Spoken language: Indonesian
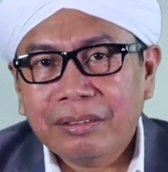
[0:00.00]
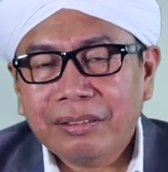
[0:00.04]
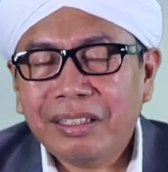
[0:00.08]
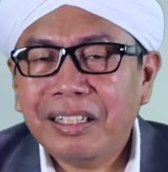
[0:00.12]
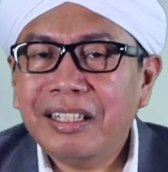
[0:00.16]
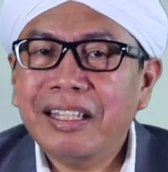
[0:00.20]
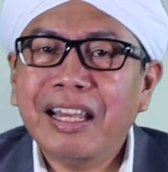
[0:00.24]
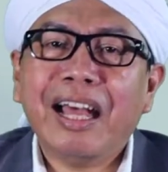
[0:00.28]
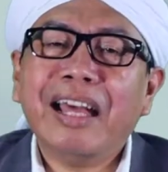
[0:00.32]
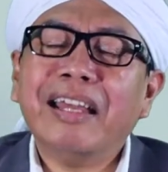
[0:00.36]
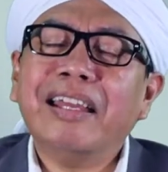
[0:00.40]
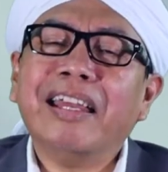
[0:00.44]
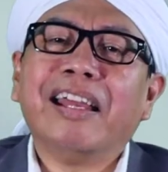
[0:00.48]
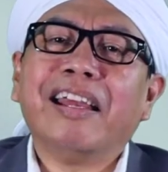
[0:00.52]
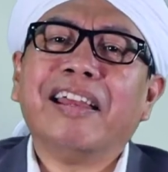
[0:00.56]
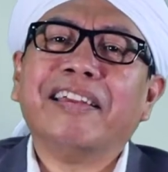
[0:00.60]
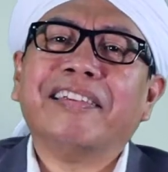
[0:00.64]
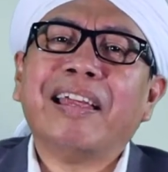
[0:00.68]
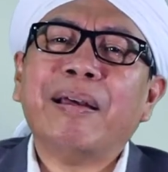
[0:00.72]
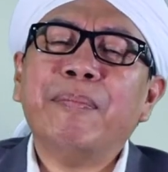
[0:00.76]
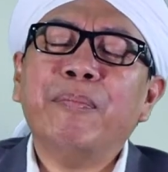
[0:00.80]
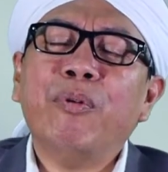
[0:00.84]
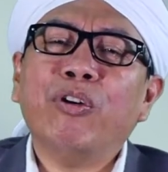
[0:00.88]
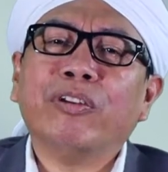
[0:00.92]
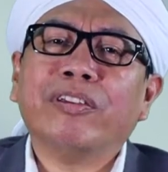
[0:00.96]
Tidak ada
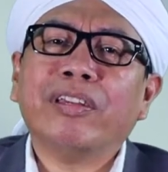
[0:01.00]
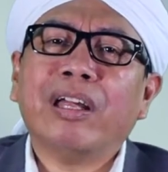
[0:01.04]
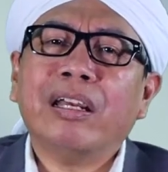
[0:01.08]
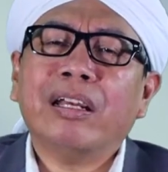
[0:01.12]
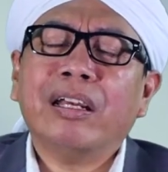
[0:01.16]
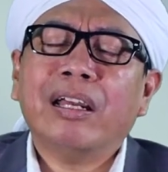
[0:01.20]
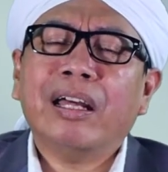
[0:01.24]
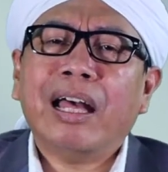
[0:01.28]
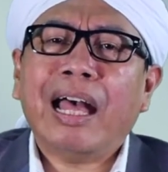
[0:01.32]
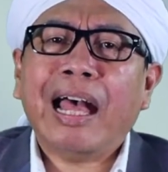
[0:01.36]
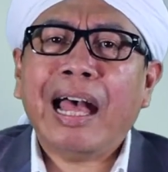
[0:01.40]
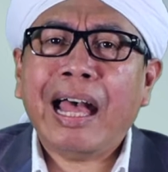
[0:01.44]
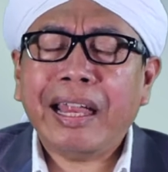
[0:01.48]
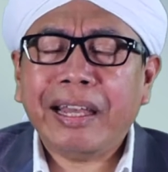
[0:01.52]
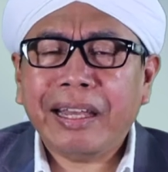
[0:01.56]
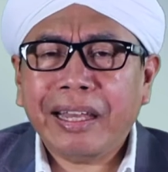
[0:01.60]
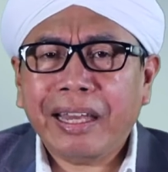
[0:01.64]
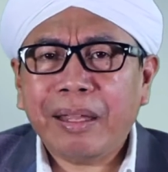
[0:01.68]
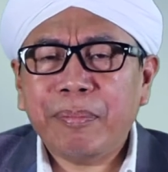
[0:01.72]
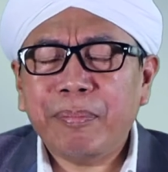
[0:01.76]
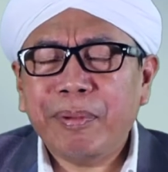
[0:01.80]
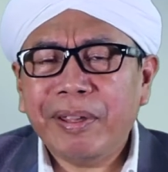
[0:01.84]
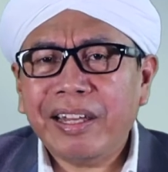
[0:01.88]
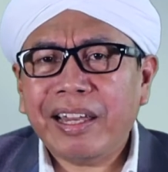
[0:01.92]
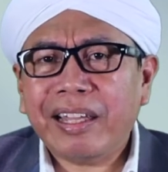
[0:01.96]
rasa bosan.
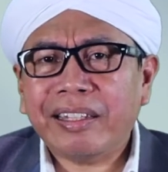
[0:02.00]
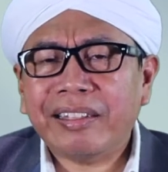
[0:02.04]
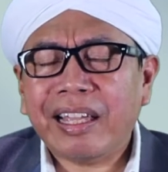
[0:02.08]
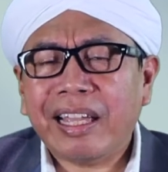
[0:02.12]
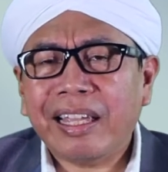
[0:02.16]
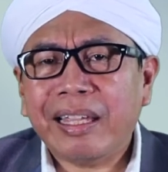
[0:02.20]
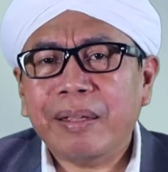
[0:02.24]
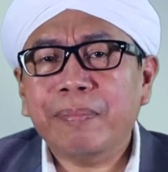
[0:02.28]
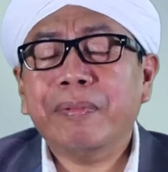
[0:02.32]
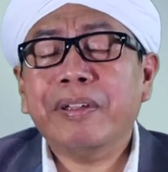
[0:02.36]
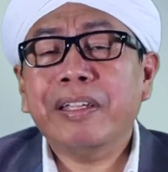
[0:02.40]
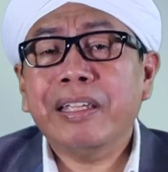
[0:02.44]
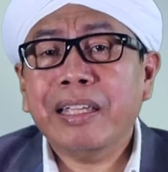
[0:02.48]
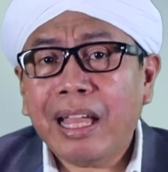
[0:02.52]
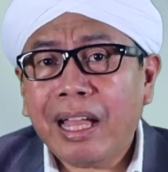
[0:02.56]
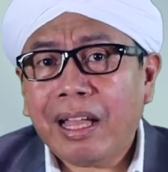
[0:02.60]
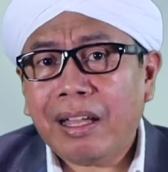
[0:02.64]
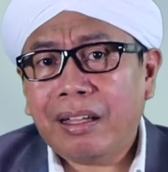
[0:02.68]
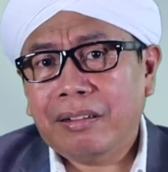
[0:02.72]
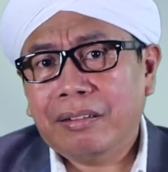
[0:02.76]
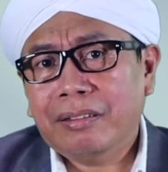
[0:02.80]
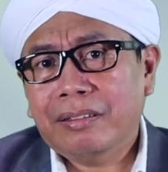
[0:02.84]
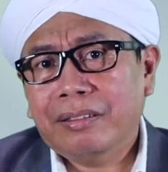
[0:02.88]
Aneh bin ajaib. Iya.